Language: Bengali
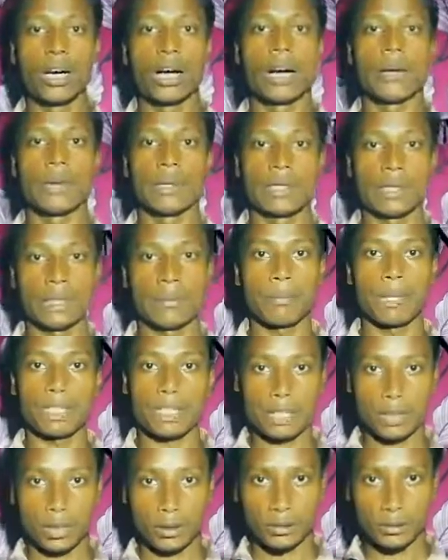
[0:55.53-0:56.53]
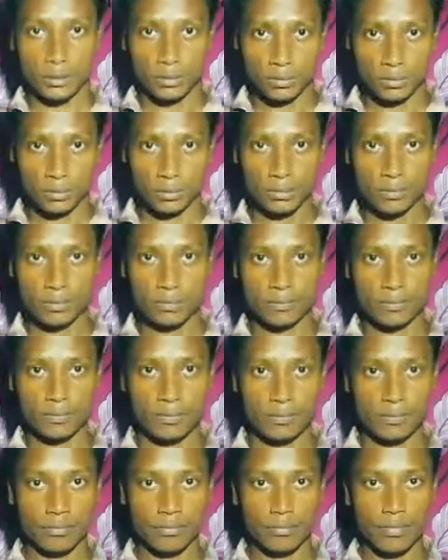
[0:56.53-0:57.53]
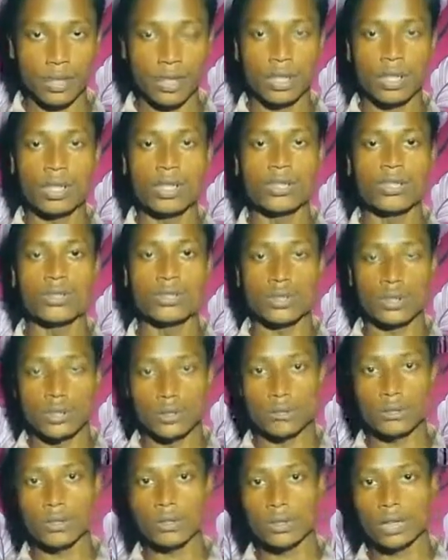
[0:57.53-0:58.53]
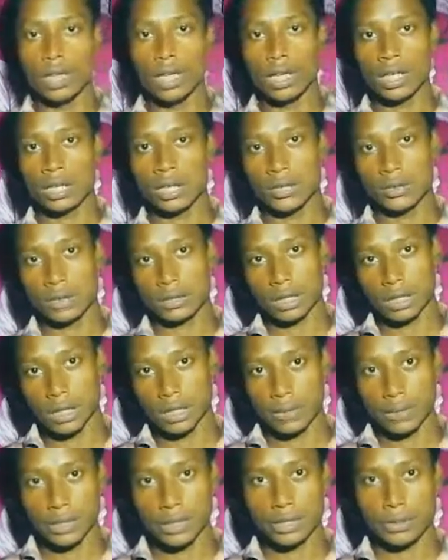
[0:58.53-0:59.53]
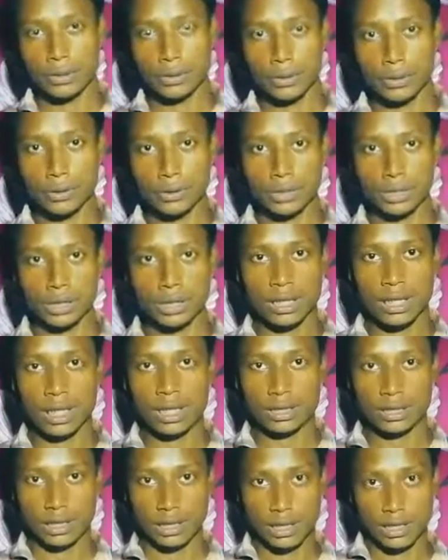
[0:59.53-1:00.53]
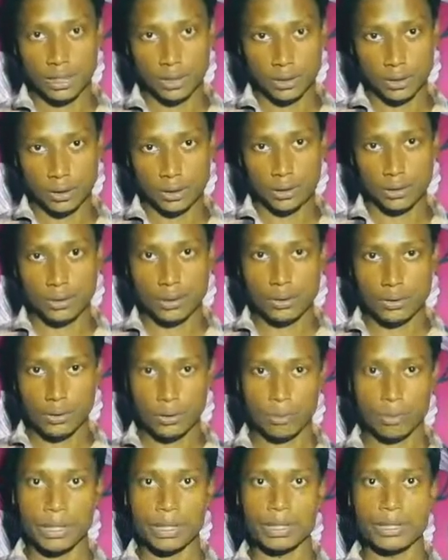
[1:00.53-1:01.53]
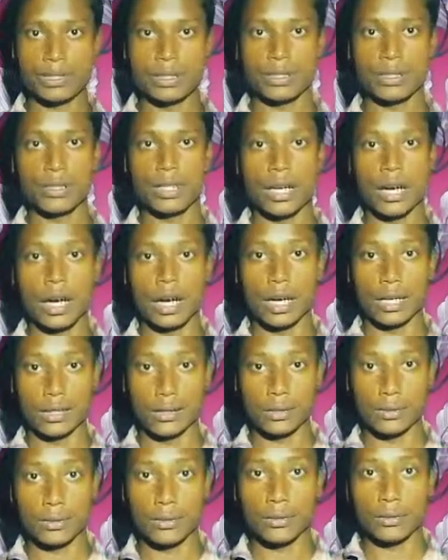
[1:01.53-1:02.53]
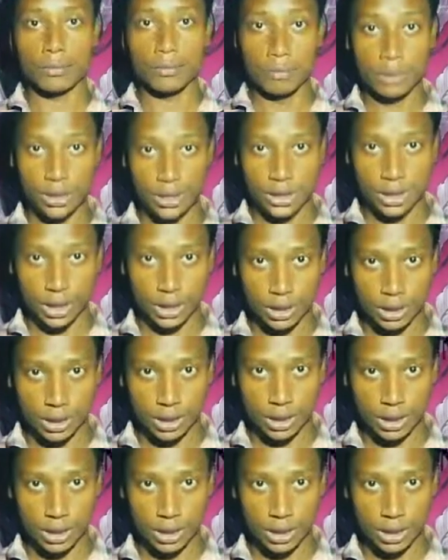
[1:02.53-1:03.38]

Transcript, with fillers: আমাদের পাশে থাকুন তো চলুন বন্ধুরা কথা না বাড়িয়ে শুরু করছি আজকের ছোট্ট টপিকস আত্মবিশ্বাস